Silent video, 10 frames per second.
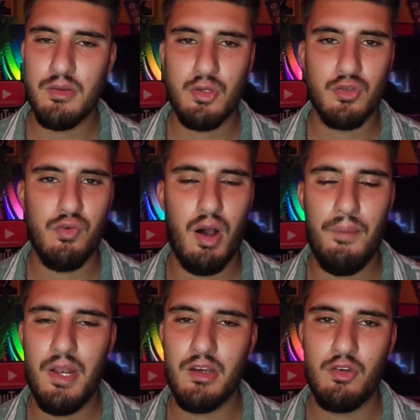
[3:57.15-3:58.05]
Parce que je vous
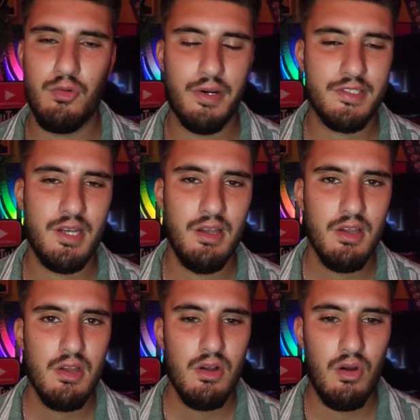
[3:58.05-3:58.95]
rappelle hein, que le Barça
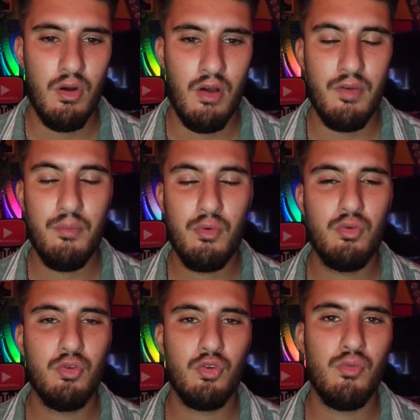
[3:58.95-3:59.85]
euh, avait
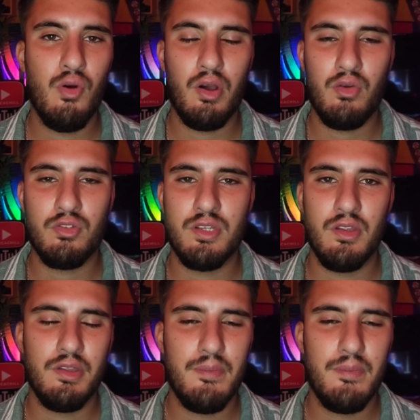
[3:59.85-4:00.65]
beaucoup de rumeurs hein, concernant des